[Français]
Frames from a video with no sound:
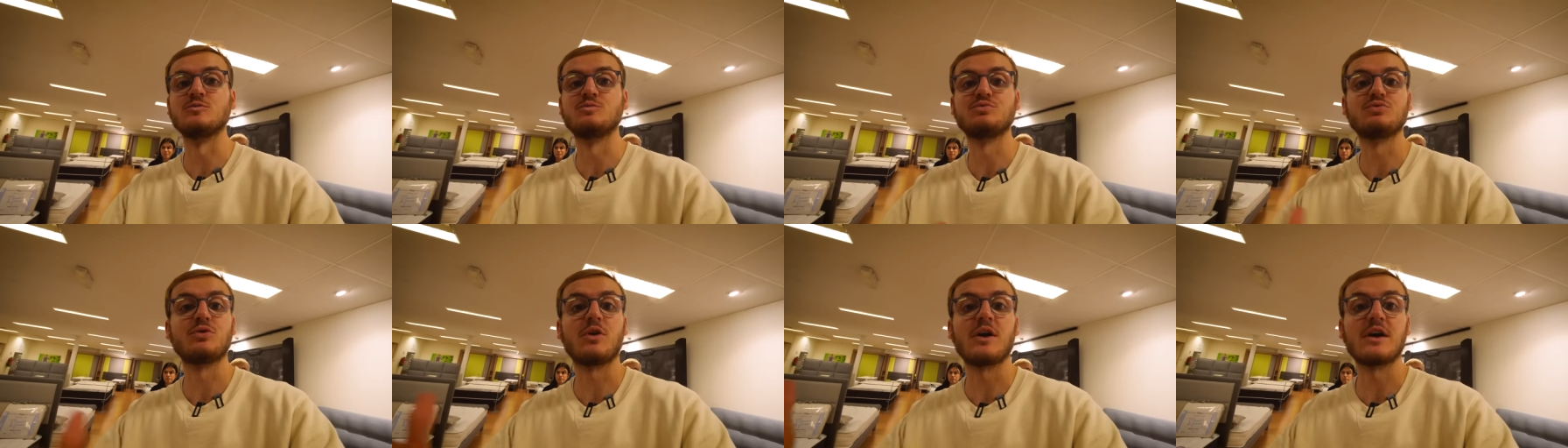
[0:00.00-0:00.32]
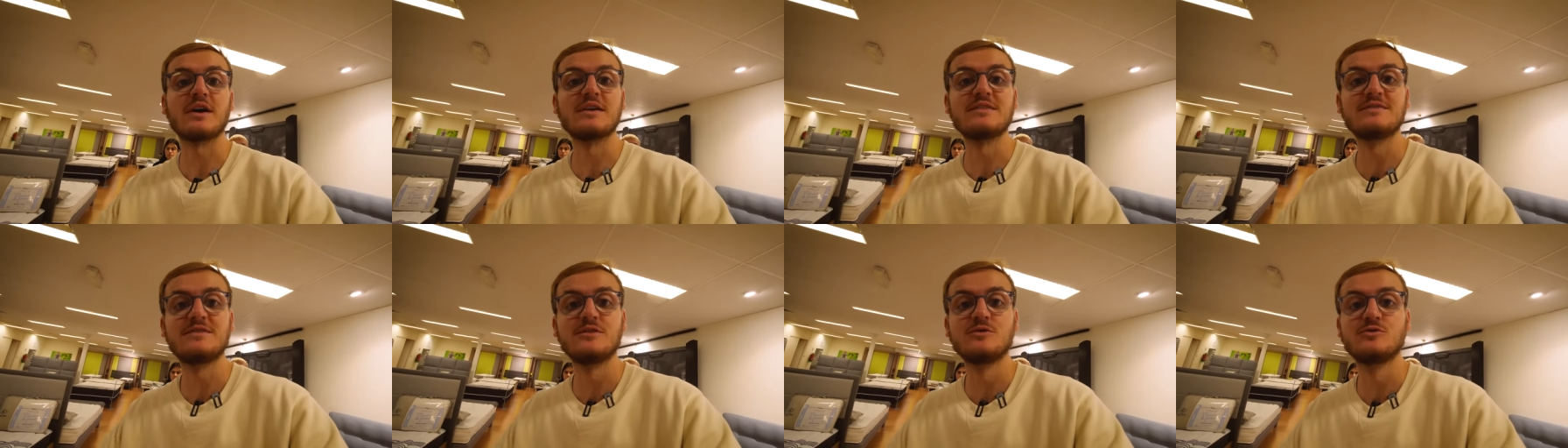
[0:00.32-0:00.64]
pourra
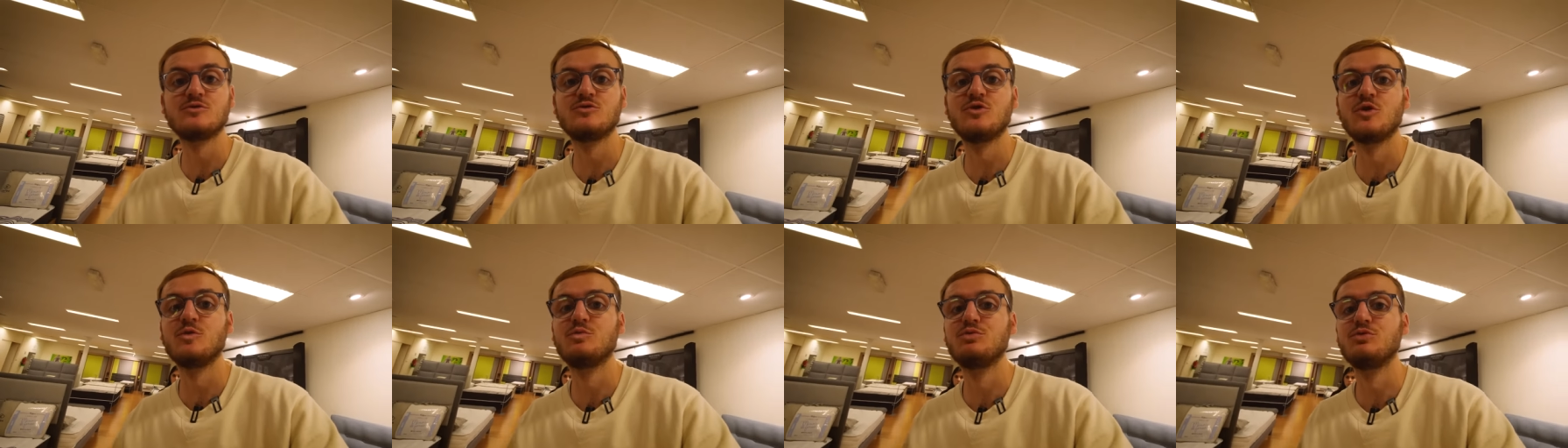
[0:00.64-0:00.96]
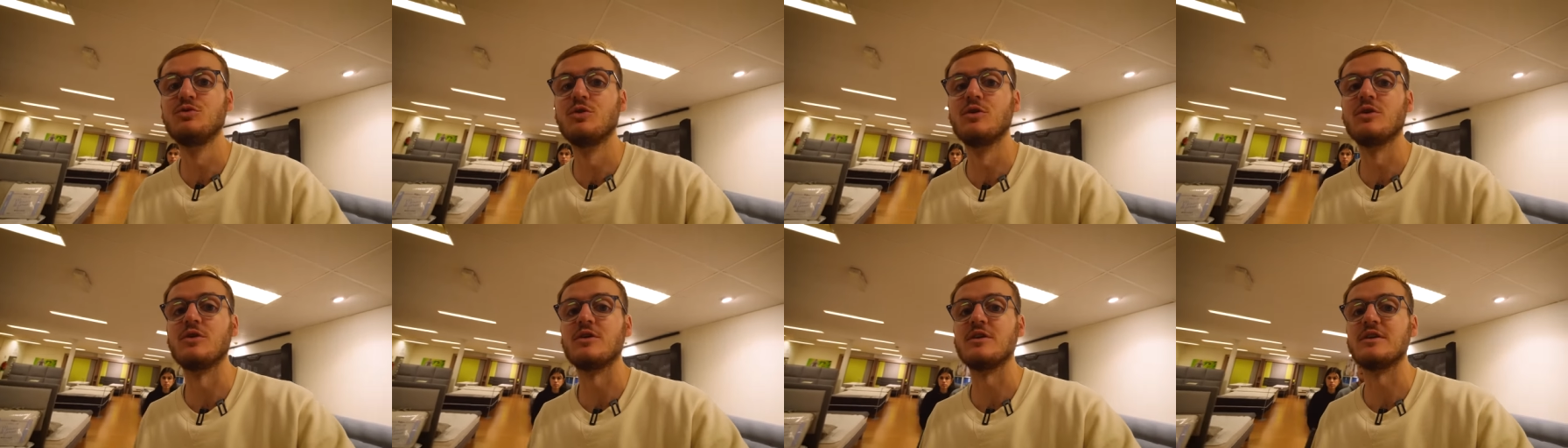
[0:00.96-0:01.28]
rester juste
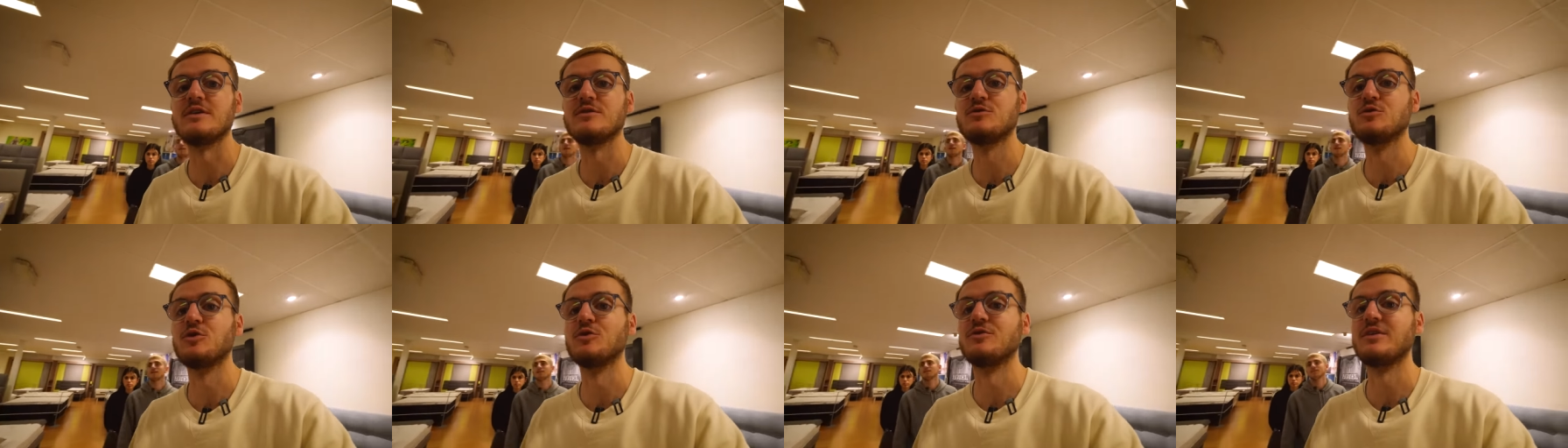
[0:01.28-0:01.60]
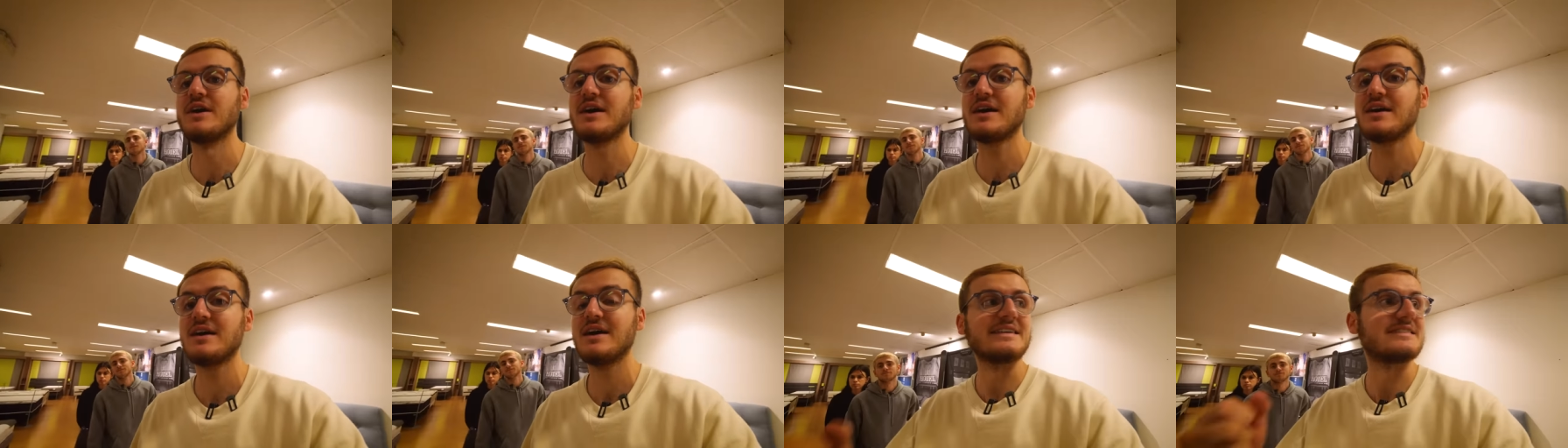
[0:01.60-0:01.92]
debout euh, les yeux
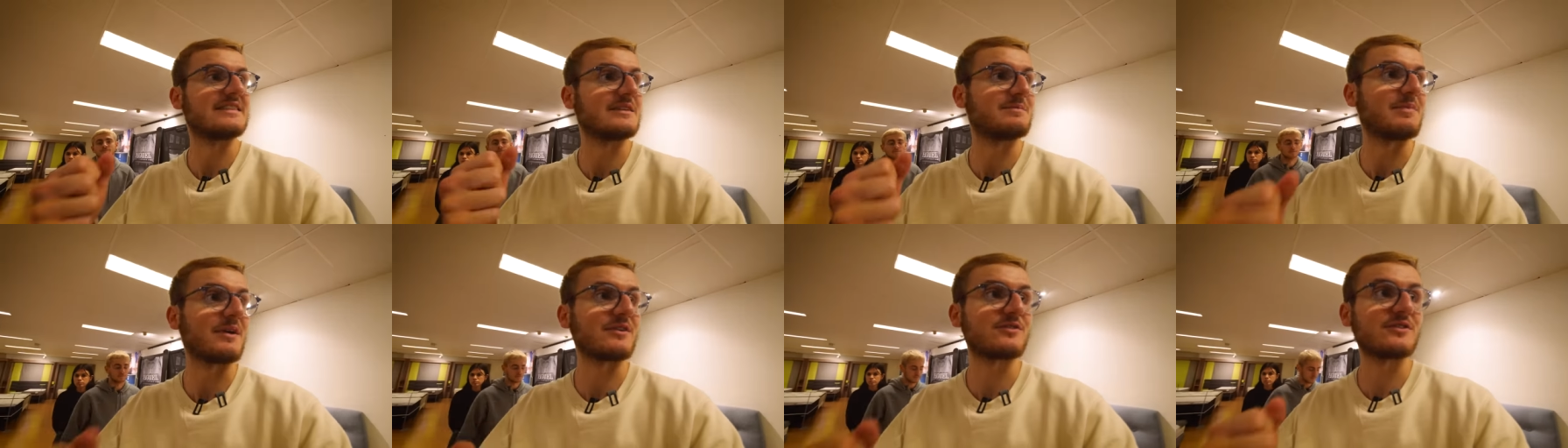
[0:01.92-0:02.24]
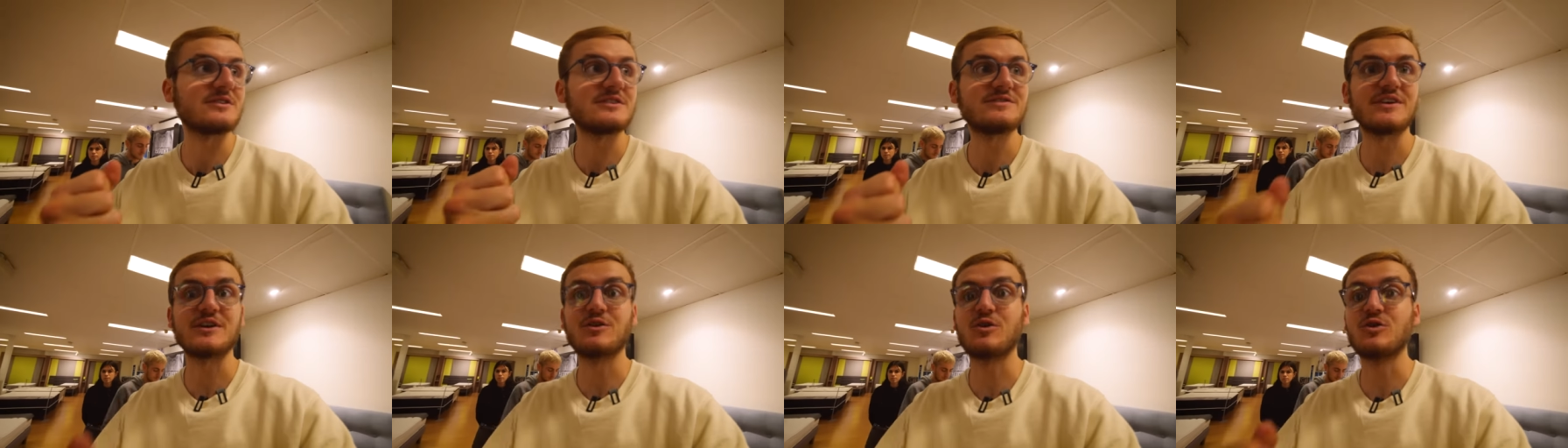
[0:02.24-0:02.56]
ouverts et cette
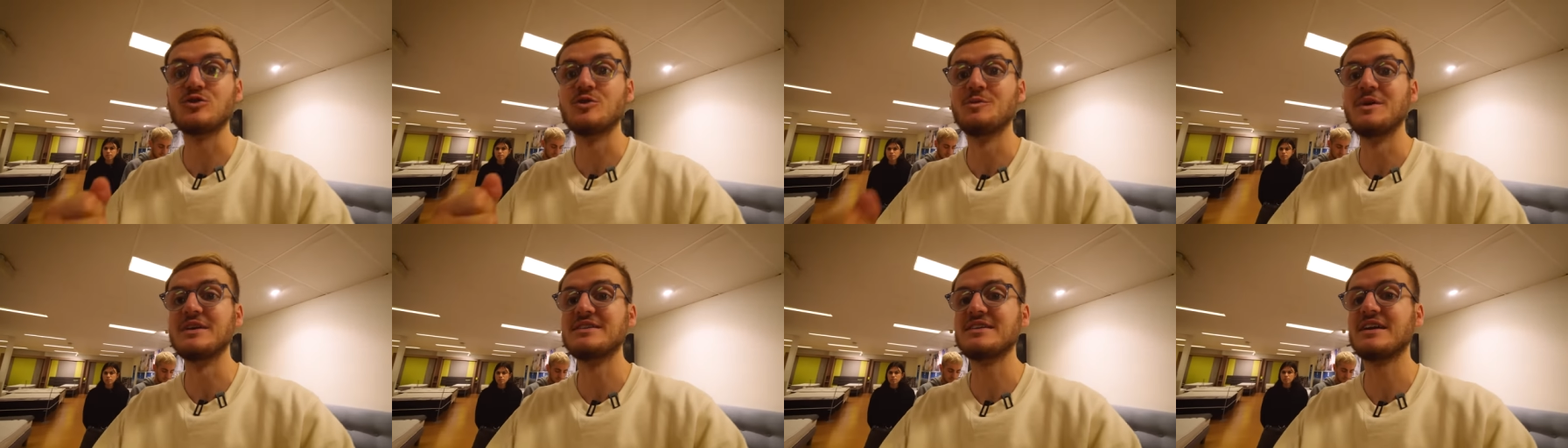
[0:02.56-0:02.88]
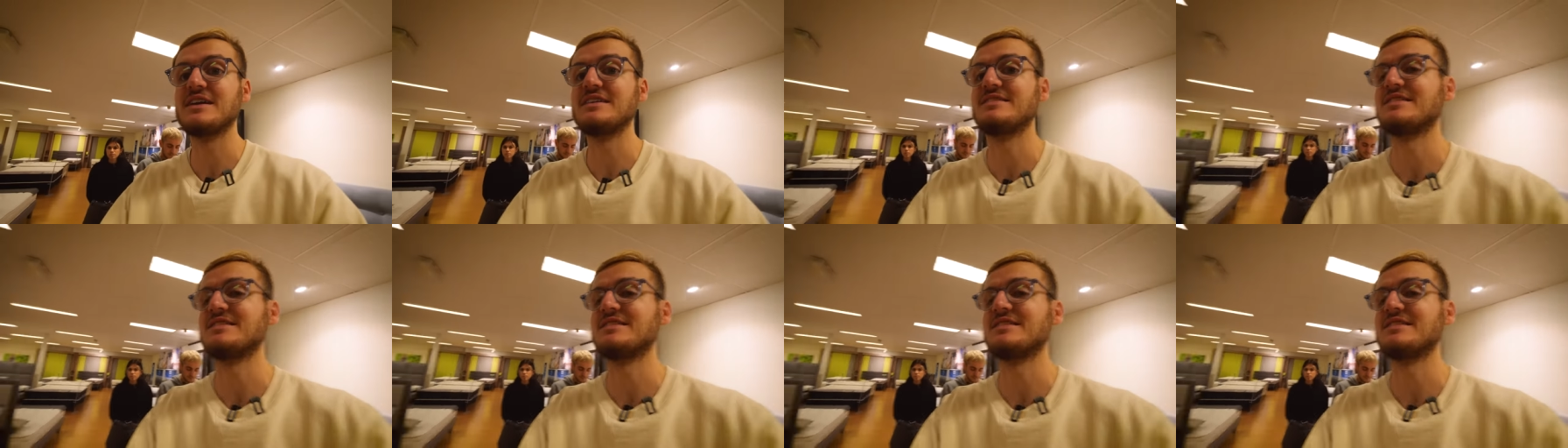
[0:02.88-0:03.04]
personne qui va chronométrer